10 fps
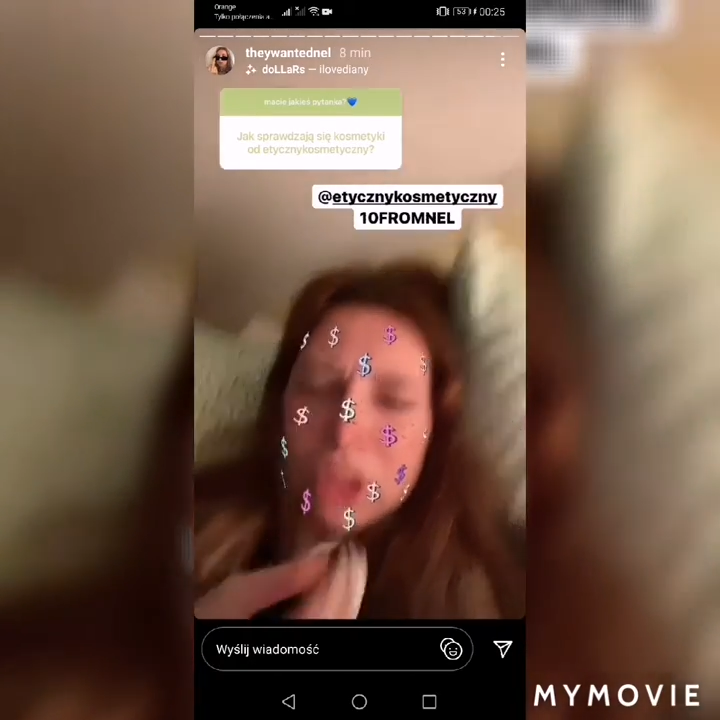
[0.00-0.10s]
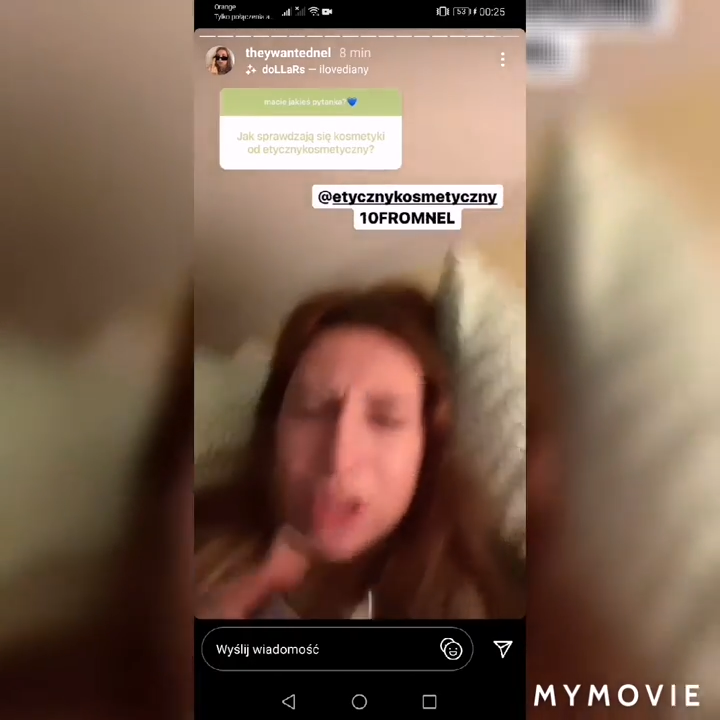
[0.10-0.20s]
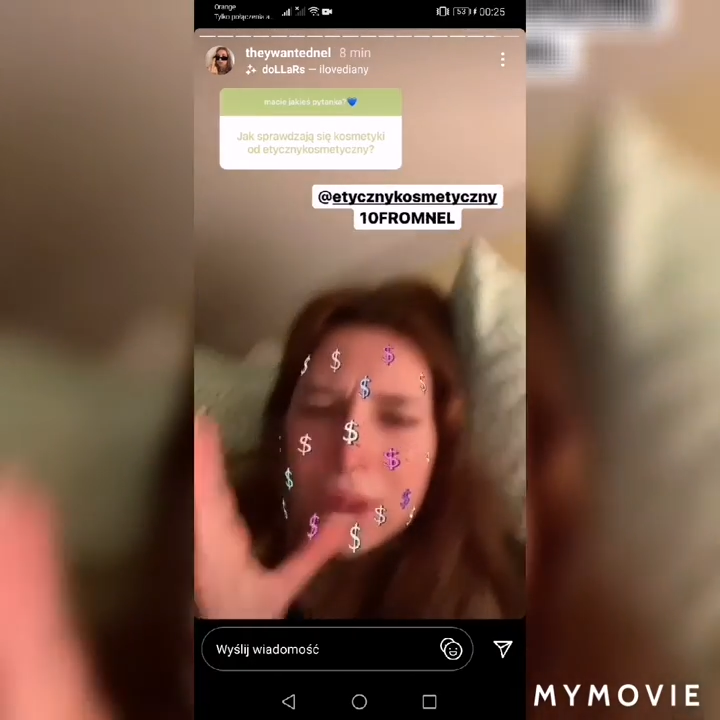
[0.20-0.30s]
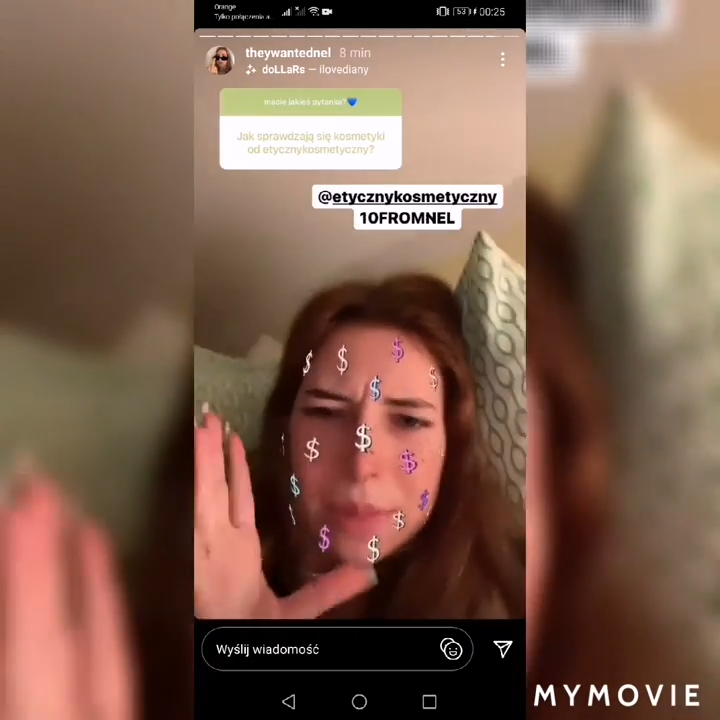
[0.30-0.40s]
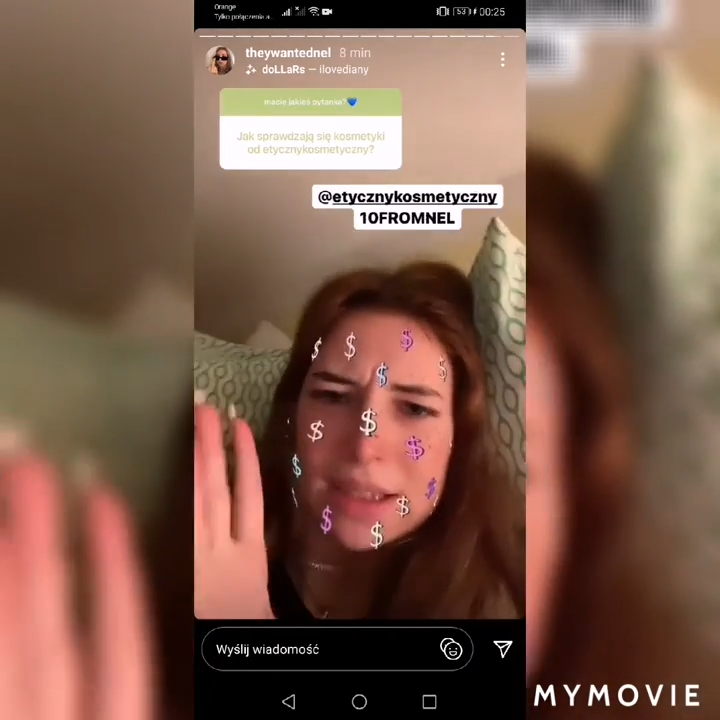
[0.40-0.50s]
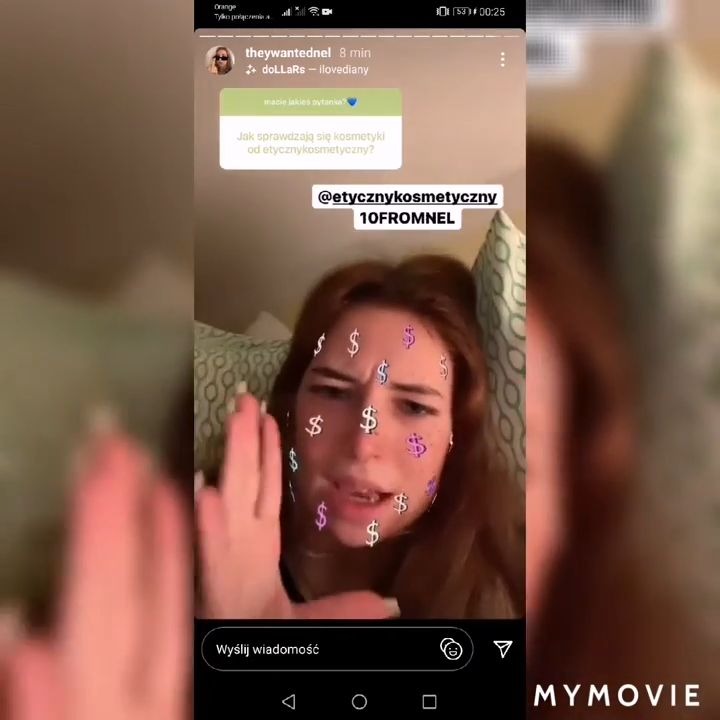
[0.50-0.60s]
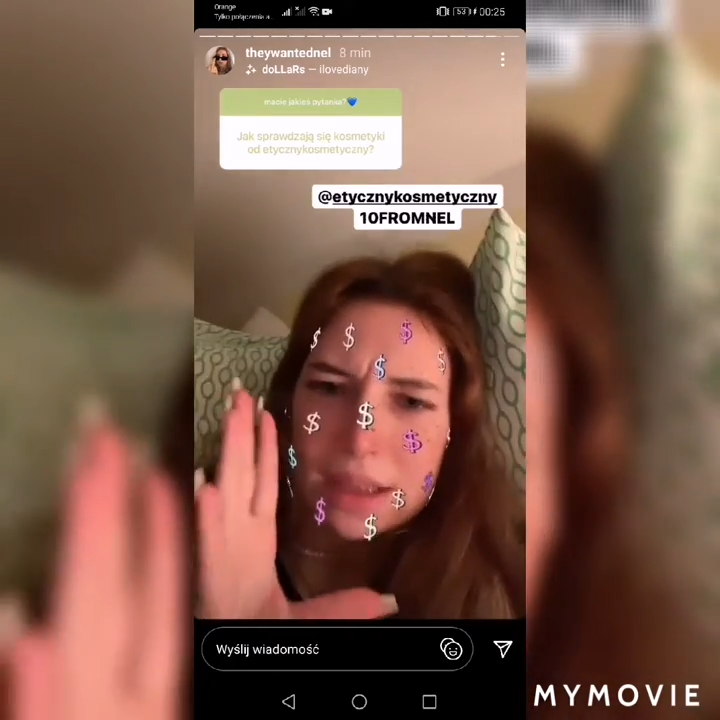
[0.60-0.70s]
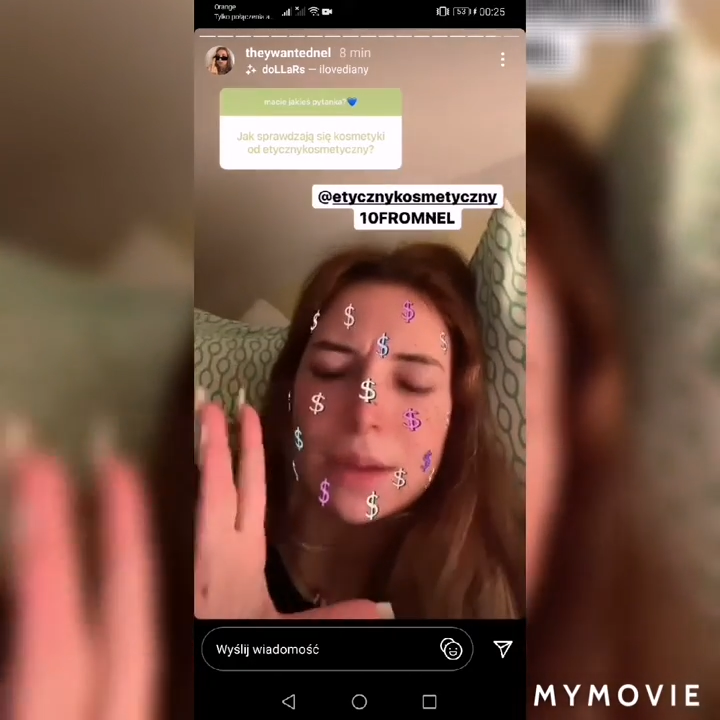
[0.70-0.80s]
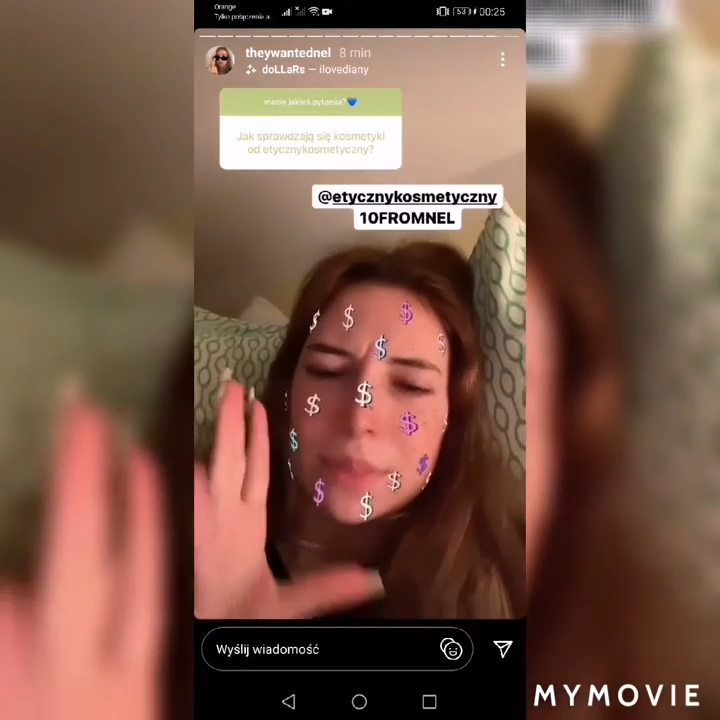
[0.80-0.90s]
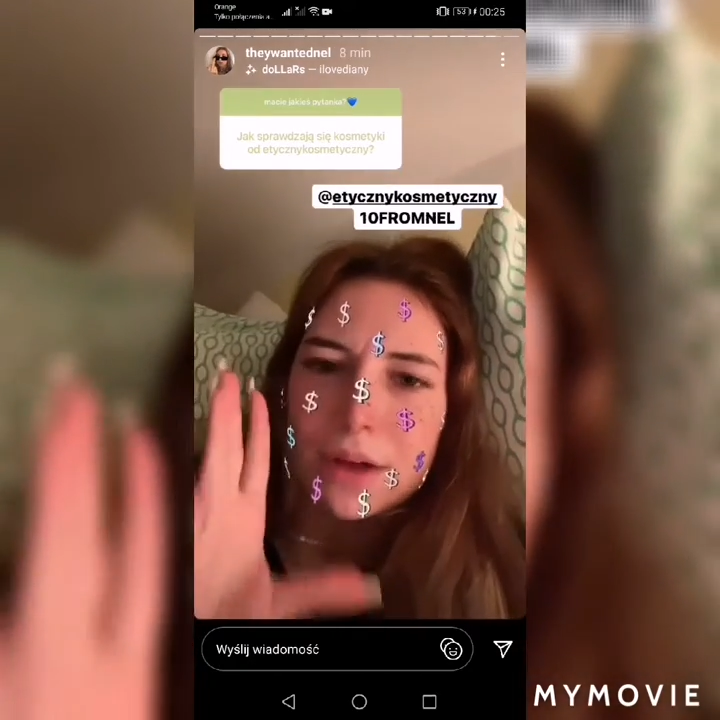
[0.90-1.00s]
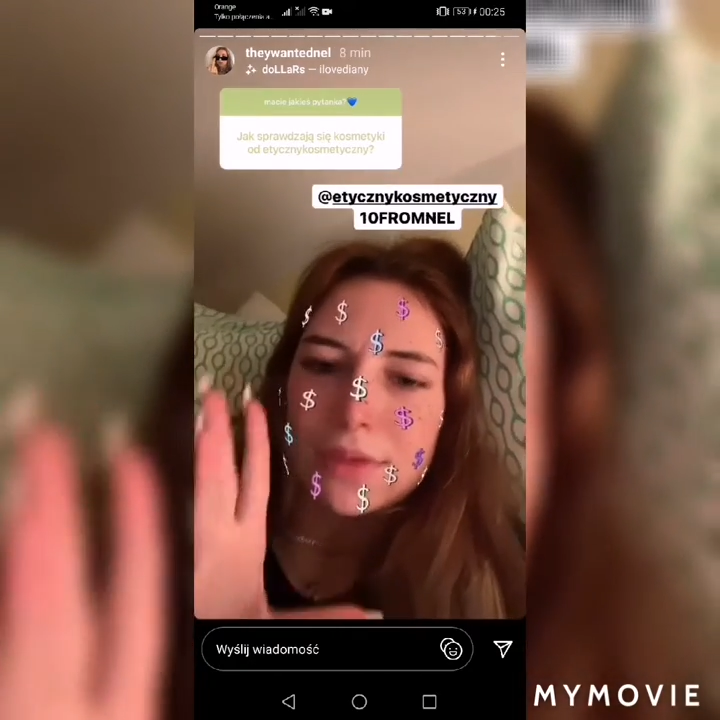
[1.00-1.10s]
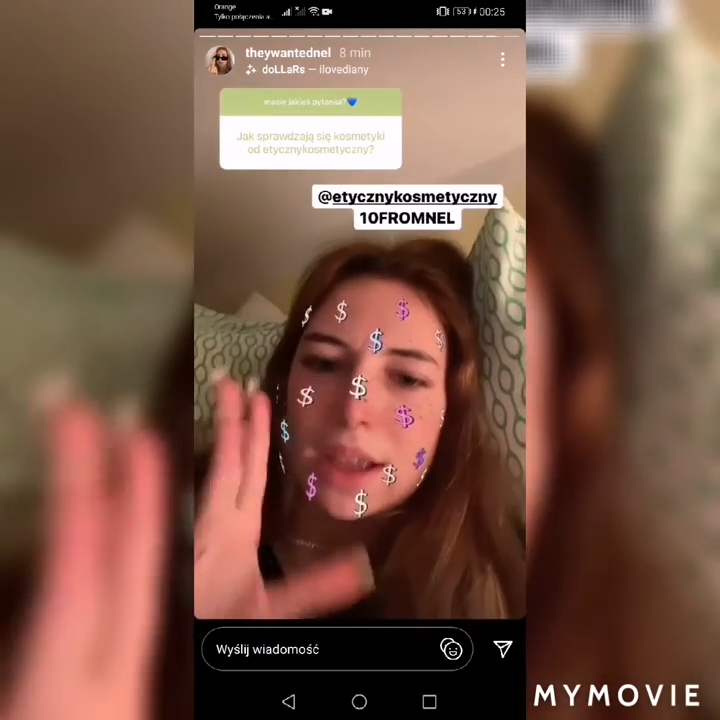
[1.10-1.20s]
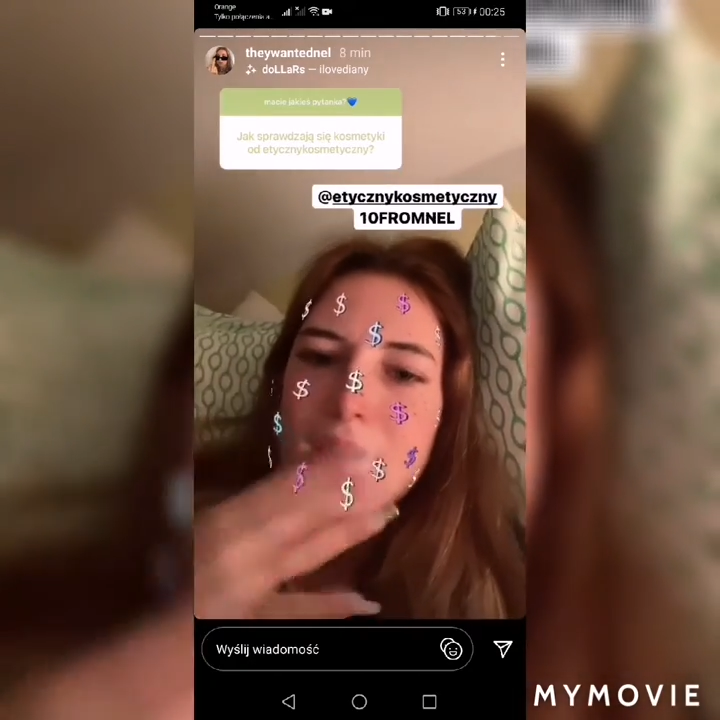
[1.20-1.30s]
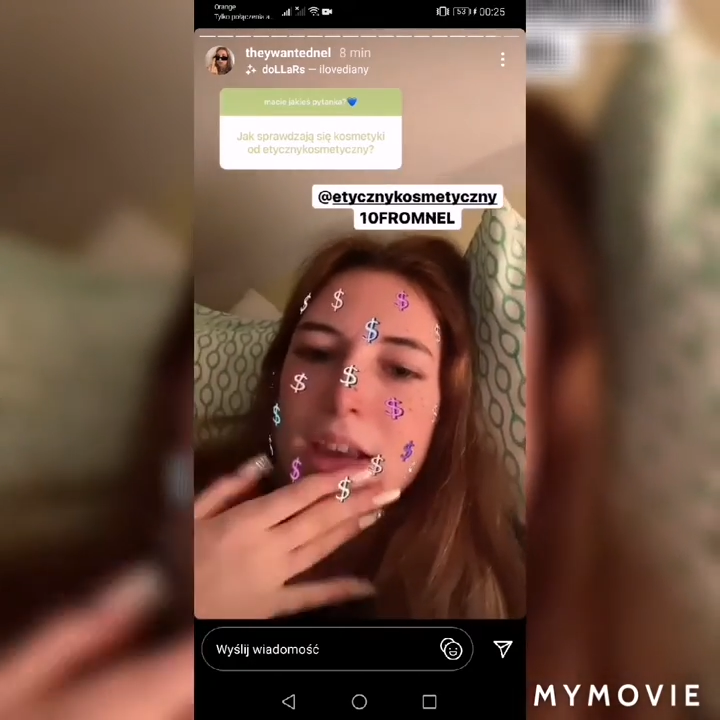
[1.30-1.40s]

tak bez jaj, naprawdę.